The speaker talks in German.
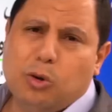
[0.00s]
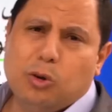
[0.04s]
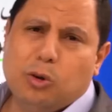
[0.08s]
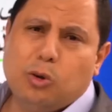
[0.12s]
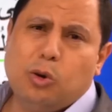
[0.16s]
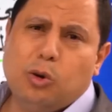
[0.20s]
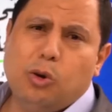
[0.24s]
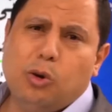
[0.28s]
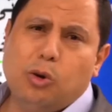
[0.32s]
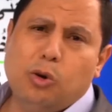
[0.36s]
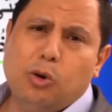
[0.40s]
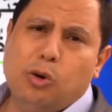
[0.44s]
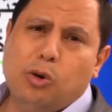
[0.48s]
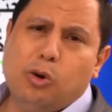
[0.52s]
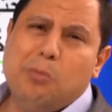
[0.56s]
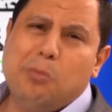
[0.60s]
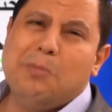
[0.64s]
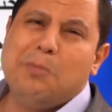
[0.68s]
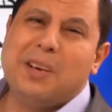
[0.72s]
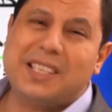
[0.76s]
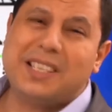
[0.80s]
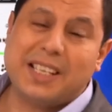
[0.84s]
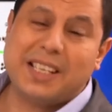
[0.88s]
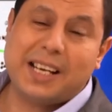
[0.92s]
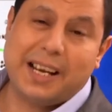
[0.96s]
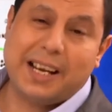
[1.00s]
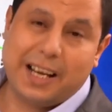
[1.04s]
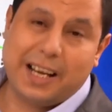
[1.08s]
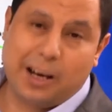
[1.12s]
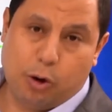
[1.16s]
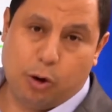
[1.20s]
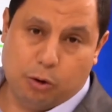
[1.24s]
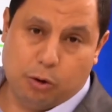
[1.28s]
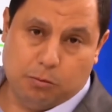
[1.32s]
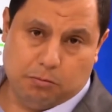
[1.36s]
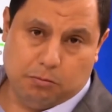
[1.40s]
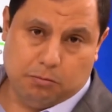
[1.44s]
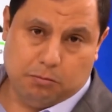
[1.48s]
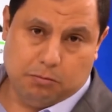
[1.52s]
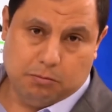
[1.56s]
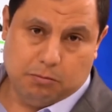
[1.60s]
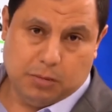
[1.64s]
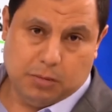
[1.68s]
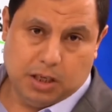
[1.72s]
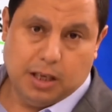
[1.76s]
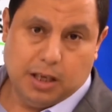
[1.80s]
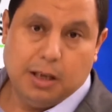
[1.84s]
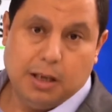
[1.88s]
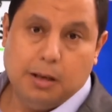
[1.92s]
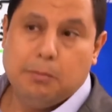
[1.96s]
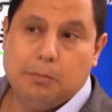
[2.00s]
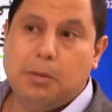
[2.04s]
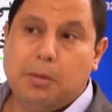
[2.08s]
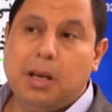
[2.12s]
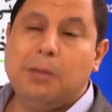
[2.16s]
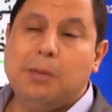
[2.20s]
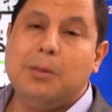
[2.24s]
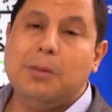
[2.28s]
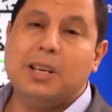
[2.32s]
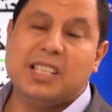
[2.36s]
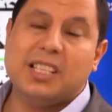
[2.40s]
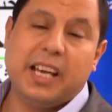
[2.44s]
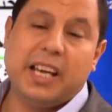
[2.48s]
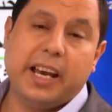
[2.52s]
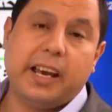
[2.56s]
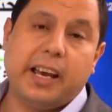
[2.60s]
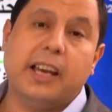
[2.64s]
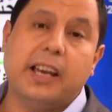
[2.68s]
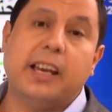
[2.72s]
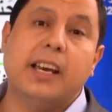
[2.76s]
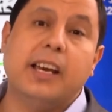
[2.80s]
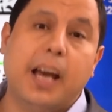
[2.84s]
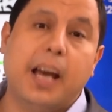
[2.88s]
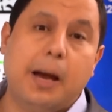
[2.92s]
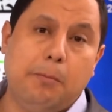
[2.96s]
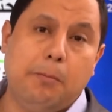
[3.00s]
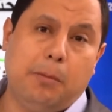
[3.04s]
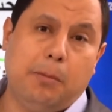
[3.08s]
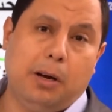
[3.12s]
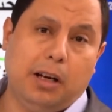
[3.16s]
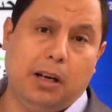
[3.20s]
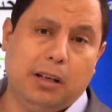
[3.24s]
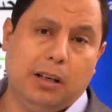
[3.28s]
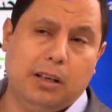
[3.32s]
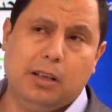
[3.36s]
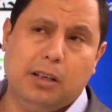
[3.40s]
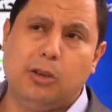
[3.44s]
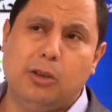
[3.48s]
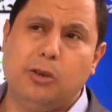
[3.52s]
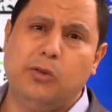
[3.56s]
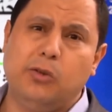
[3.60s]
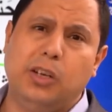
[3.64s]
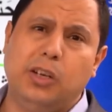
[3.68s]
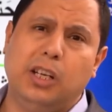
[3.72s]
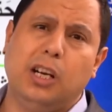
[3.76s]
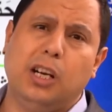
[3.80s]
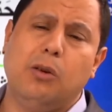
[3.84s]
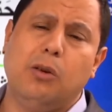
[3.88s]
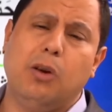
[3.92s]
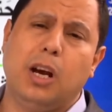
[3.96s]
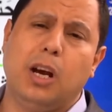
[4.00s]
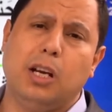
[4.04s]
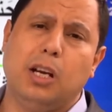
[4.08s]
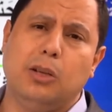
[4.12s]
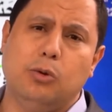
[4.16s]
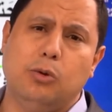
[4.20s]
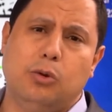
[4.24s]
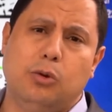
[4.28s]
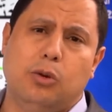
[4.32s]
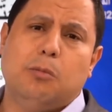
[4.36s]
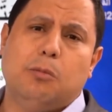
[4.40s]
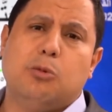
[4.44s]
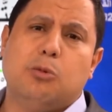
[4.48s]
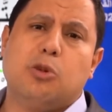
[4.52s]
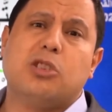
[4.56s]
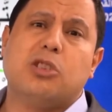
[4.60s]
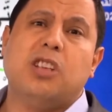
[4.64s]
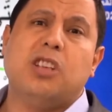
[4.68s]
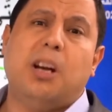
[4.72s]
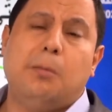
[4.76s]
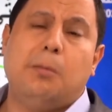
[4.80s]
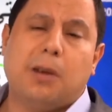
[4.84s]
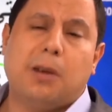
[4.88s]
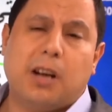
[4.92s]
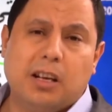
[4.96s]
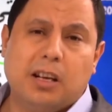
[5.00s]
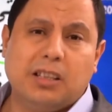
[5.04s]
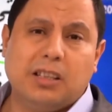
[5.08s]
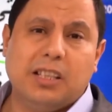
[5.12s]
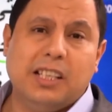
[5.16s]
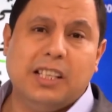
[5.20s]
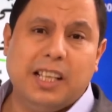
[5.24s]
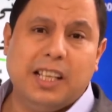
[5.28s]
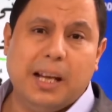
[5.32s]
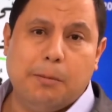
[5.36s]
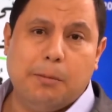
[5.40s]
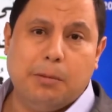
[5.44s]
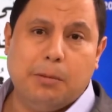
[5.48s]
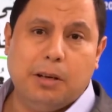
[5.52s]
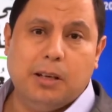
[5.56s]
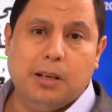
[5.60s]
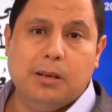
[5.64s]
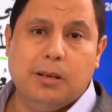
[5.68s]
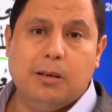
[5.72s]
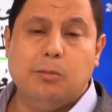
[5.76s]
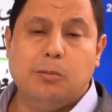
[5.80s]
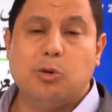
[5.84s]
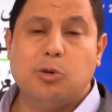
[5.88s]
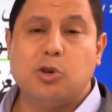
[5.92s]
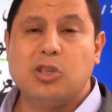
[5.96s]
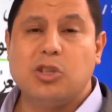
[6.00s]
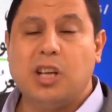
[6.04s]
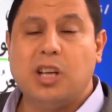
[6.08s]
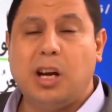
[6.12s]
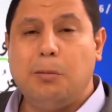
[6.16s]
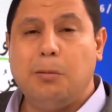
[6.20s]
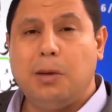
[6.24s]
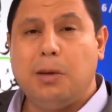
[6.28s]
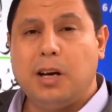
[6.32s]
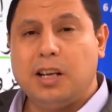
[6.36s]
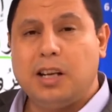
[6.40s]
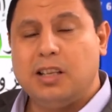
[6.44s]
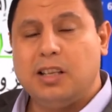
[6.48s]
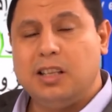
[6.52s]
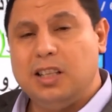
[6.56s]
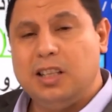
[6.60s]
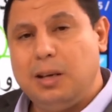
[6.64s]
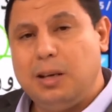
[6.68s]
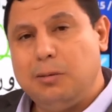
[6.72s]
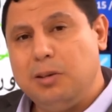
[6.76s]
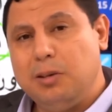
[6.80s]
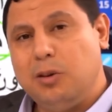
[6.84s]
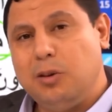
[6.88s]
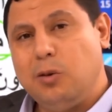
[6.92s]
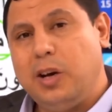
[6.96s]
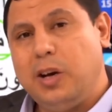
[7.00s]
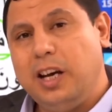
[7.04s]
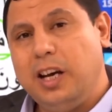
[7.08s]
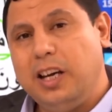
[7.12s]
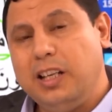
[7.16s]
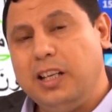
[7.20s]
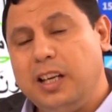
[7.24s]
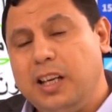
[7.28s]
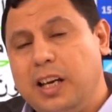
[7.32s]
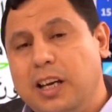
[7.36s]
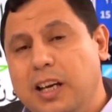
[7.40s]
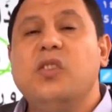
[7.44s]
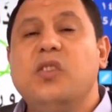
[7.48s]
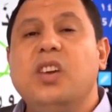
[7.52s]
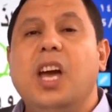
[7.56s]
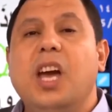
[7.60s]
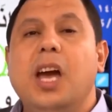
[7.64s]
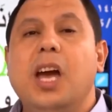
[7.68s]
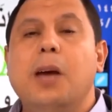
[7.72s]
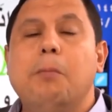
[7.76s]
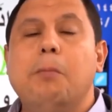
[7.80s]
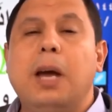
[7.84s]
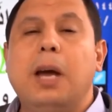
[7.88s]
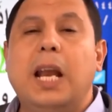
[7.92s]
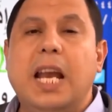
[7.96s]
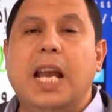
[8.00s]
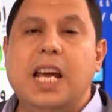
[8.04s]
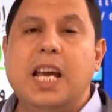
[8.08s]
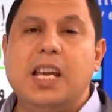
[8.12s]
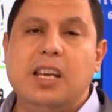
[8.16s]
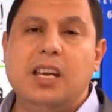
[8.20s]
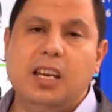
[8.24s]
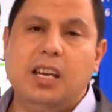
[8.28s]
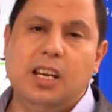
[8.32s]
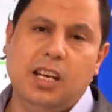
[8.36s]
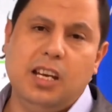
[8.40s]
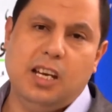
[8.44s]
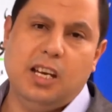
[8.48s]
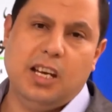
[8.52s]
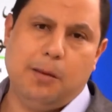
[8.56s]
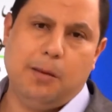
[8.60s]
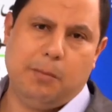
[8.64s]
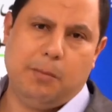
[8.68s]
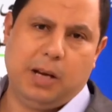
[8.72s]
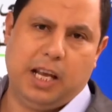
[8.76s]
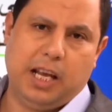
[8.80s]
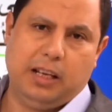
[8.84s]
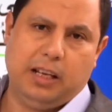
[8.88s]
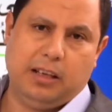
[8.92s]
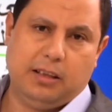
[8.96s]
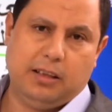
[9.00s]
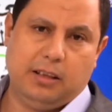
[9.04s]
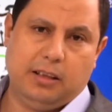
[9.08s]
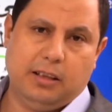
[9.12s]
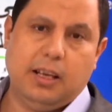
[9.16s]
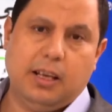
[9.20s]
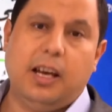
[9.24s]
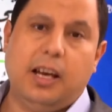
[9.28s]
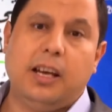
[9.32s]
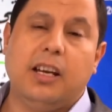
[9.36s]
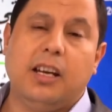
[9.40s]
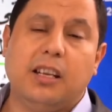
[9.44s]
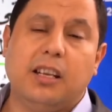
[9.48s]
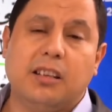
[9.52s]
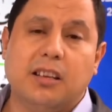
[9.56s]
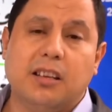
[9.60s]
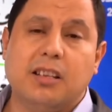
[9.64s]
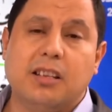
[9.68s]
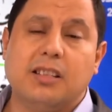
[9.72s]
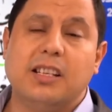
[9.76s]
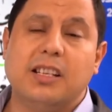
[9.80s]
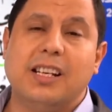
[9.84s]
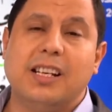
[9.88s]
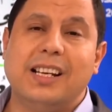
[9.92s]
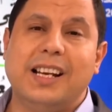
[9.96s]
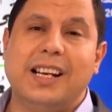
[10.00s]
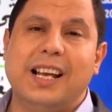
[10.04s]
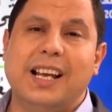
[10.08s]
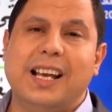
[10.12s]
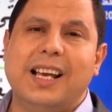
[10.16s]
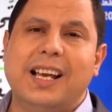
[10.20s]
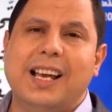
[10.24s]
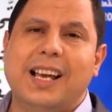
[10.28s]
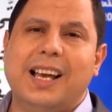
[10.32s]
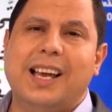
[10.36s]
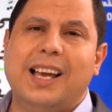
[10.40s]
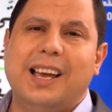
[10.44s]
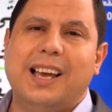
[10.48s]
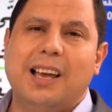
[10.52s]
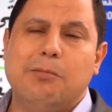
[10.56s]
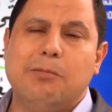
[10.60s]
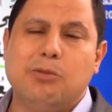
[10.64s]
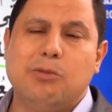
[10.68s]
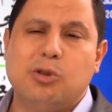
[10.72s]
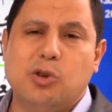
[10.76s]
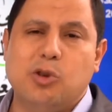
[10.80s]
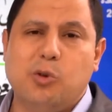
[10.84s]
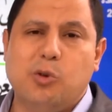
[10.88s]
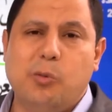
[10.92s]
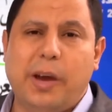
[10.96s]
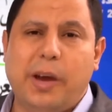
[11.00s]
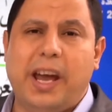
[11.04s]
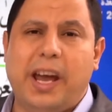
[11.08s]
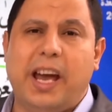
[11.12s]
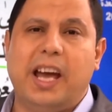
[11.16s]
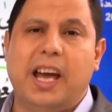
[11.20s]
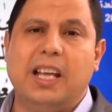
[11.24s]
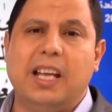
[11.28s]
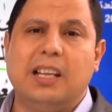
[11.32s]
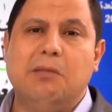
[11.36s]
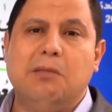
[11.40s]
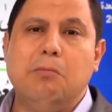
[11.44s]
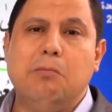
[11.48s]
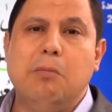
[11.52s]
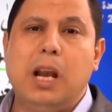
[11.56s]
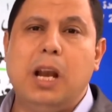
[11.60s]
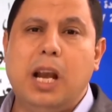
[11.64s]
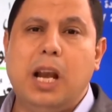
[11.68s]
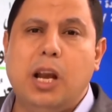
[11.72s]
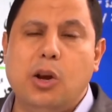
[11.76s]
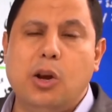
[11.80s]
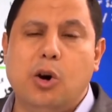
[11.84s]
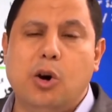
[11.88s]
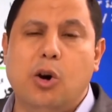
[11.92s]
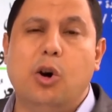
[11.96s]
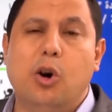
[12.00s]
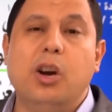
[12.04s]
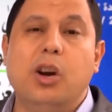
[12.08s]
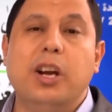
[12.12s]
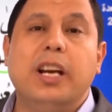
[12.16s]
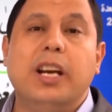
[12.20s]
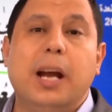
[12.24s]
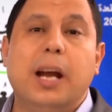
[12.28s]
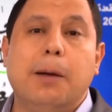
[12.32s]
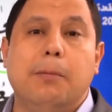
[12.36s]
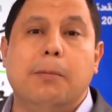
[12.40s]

erwähnt, sondern im Plural weil sie tatsächlich Ameisenkolonien gefunden haben, in denen manchmal Millionen von Ameisen leben, die bis zu 500 Millionen Ameisen erreichen können. Salomo und seine